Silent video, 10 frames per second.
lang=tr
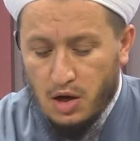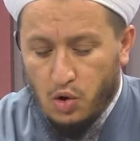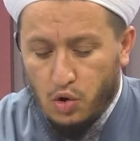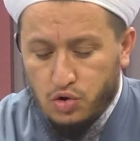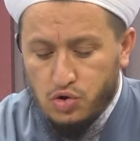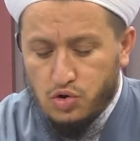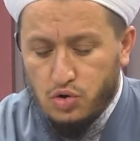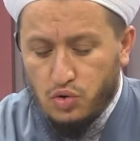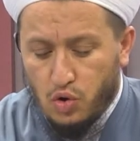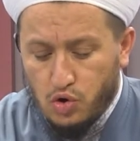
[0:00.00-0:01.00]
30
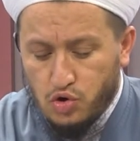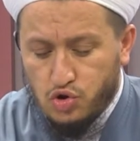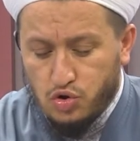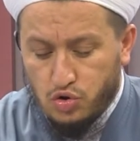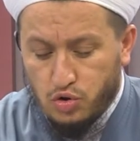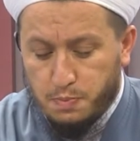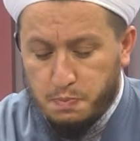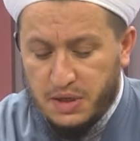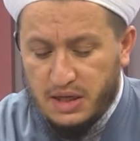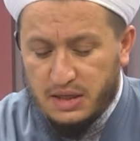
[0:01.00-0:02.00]
gün oruç
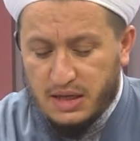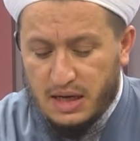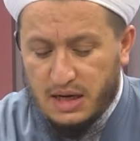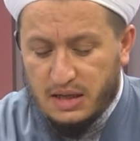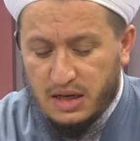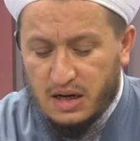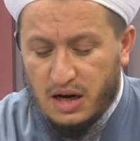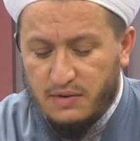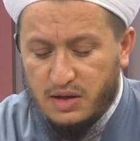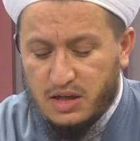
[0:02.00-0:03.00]
tutup bir kere
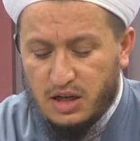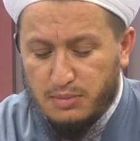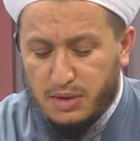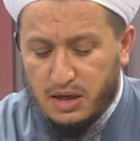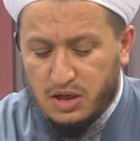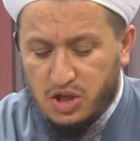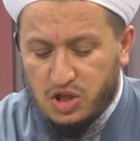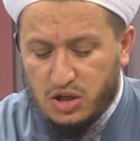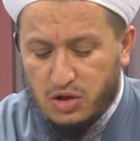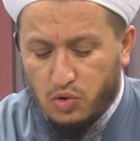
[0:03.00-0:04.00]
teravih kılmayan
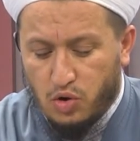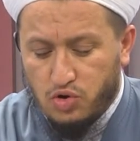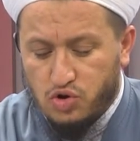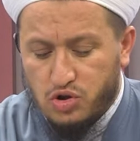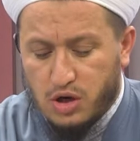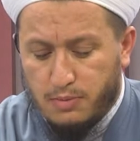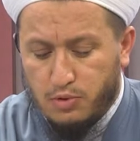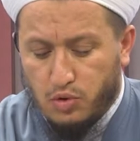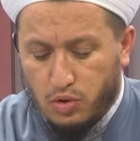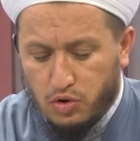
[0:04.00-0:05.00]
kişinin orucu kabul
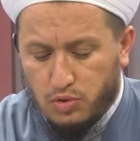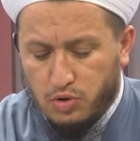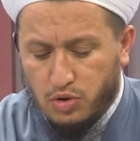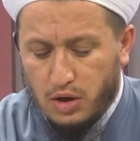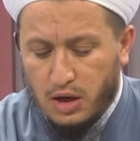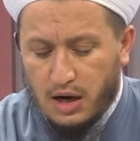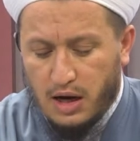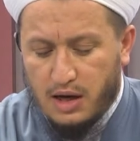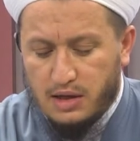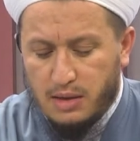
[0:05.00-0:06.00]
olur mu?
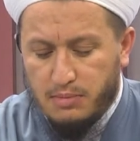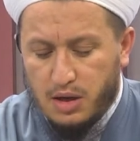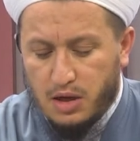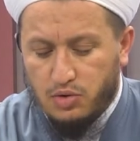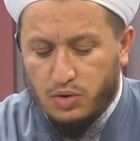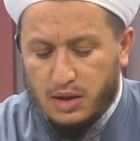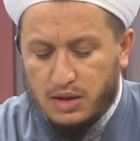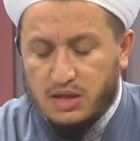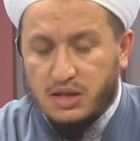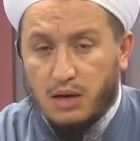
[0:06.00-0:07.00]
Adem Erdoğan
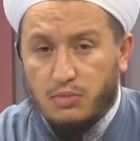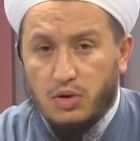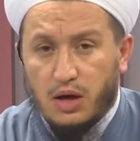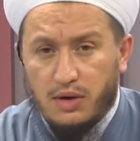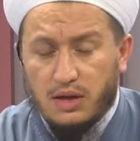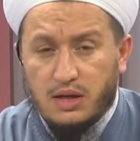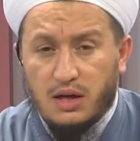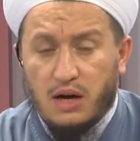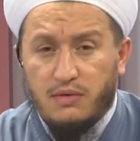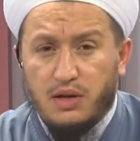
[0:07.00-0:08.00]
İstanbul. Evet
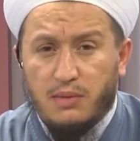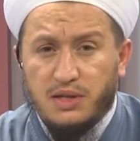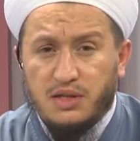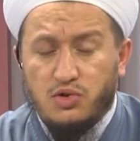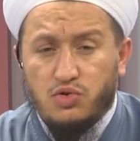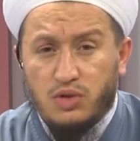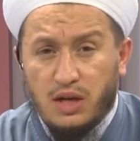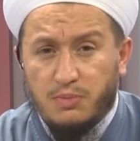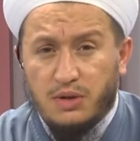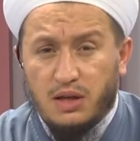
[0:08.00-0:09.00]
teravih namazı
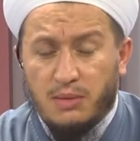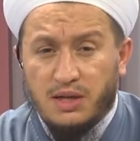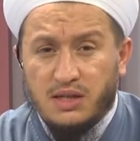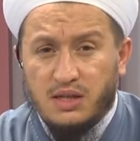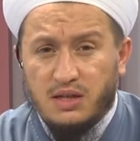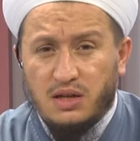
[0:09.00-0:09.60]
sünnet bir namazdır